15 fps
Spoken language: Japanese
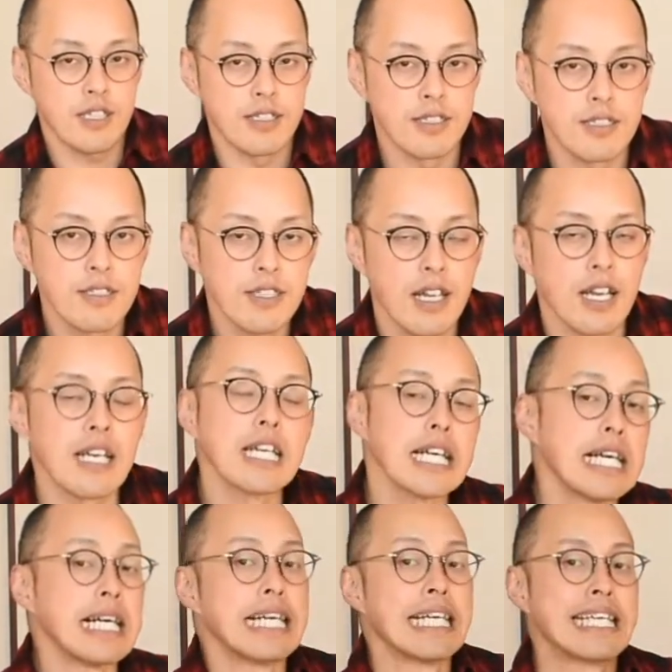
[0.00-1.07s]
たりするやん
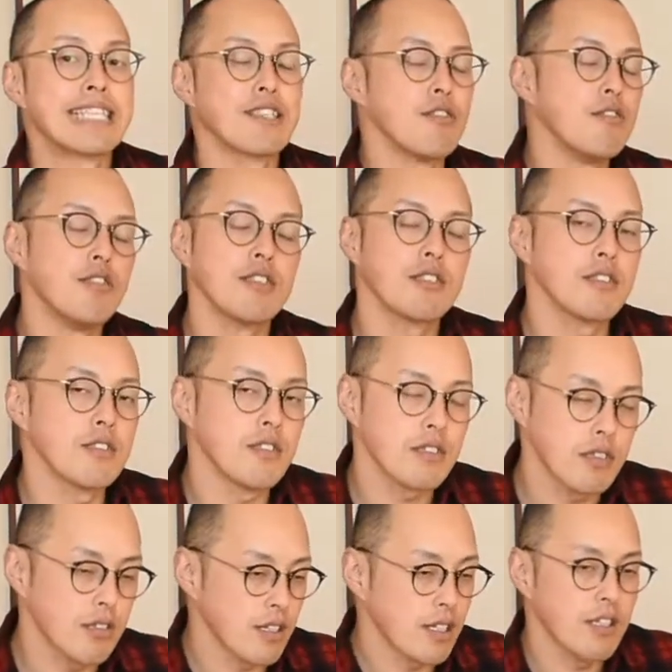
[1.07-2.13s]
かそうす
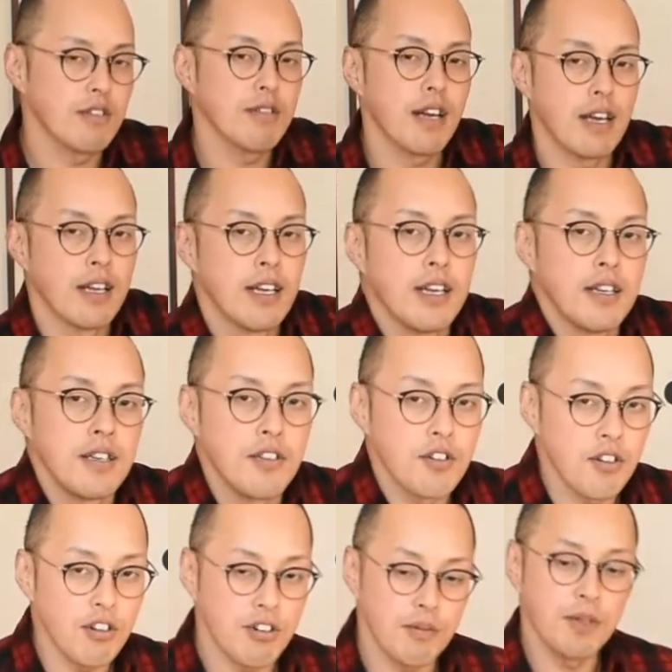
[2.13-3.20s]
ると犬は
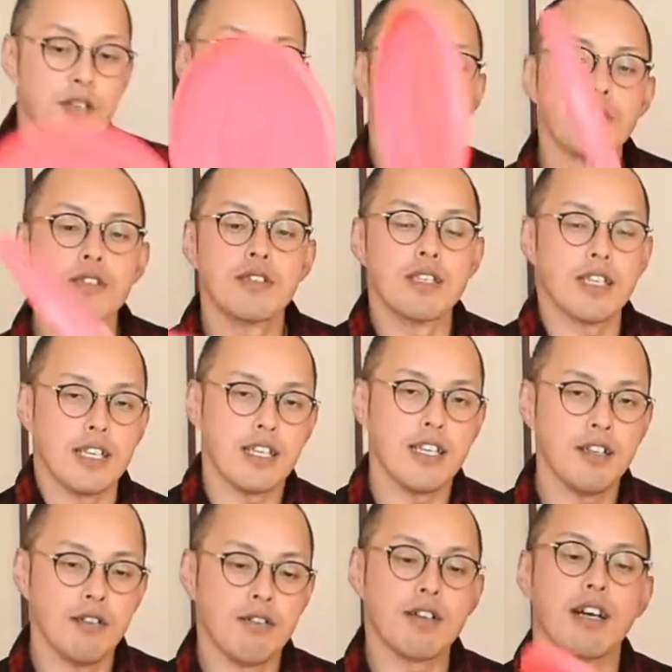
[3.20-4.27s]
興味を持って
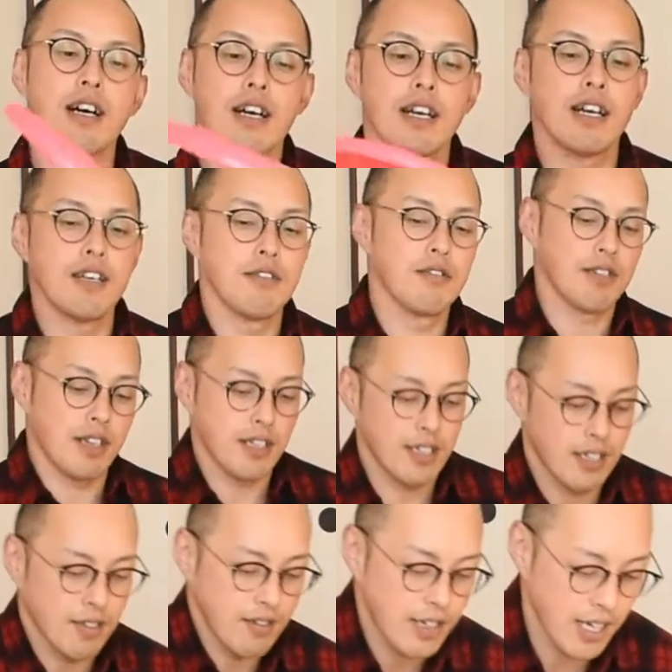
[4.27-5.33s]
いいのかあかんのかっ
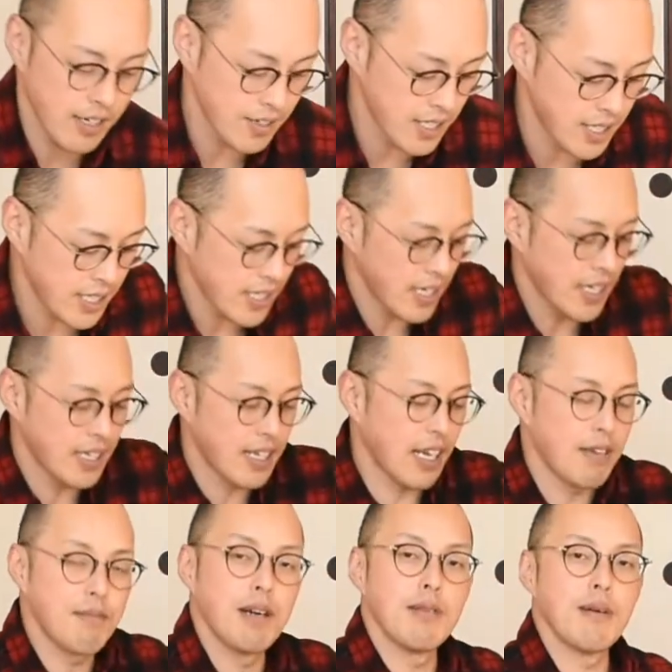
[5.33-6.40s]
ていう確信がな
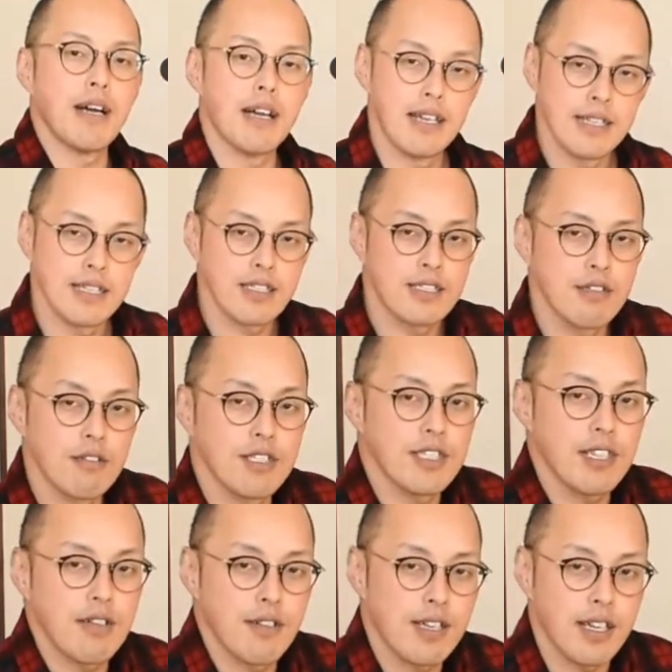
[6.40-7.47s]
いまま過ごし
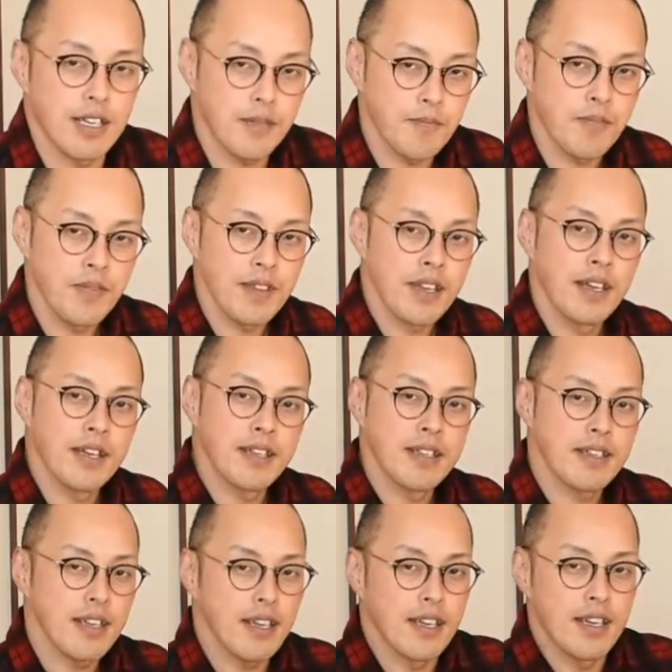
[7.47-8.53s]
ちゃうわけ
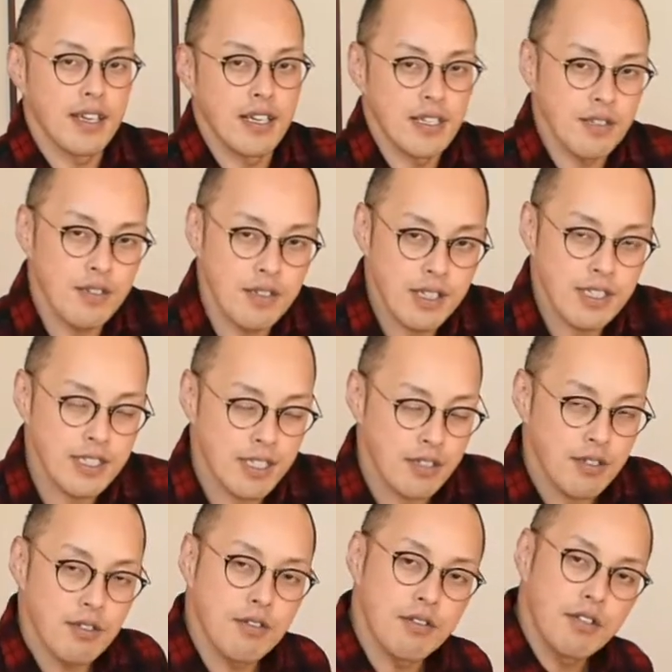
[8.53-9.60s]
でそうなっちゃ
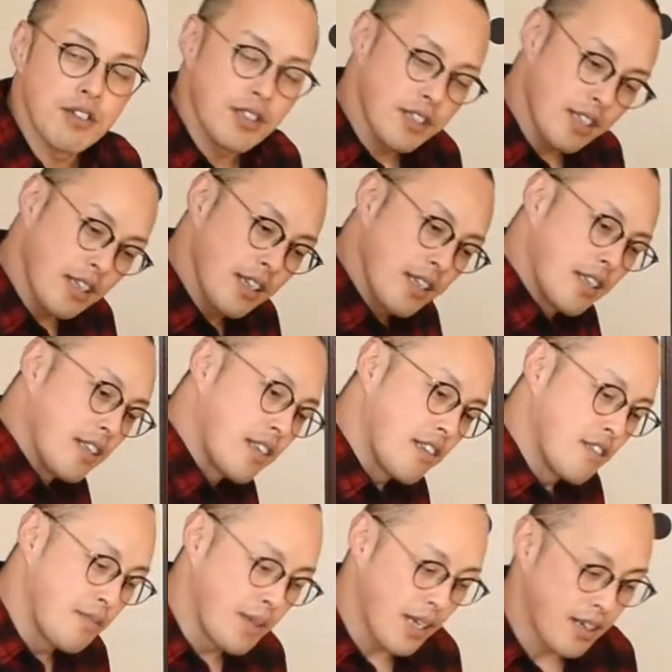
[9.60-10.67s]
うとこういうね
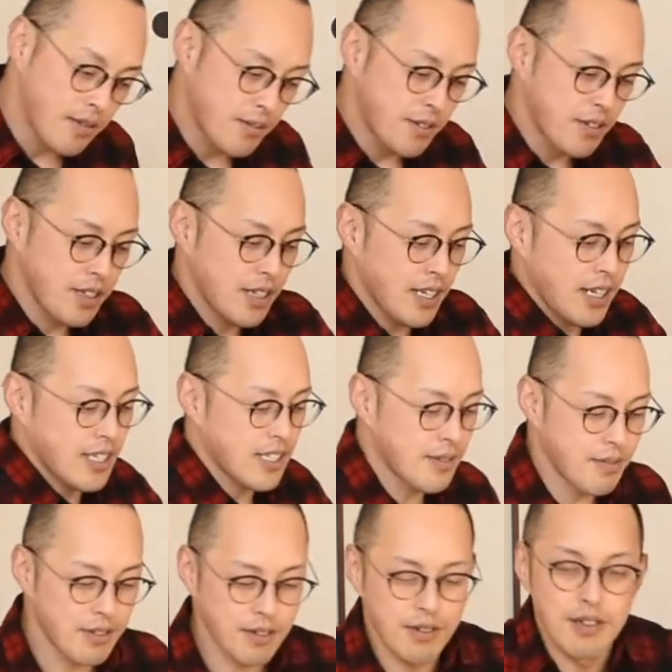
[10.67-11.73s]
興味あるものに対
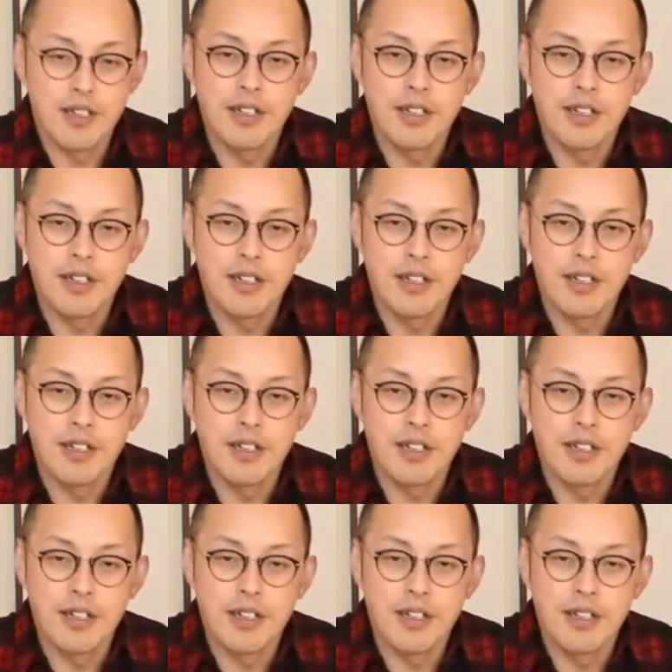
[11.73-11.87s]
しても